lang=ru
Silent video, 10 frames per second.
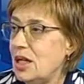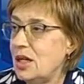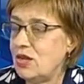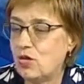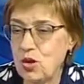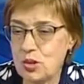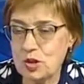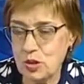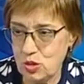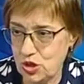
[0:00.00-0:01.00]
и ни в коем
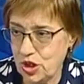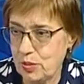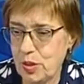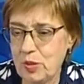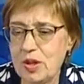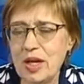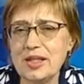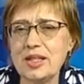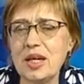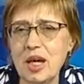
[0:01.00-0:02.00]
случае не
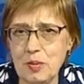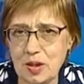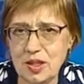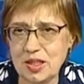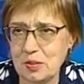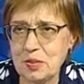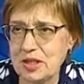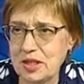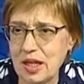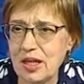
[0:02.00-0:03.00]
прибегать к капельницам
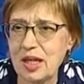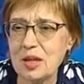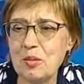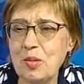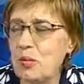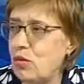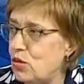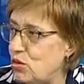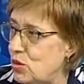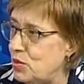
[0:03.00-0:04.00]
постоянным по
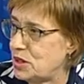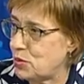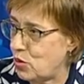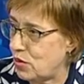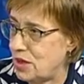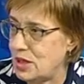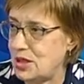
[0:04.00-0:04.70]
поводу и без повода.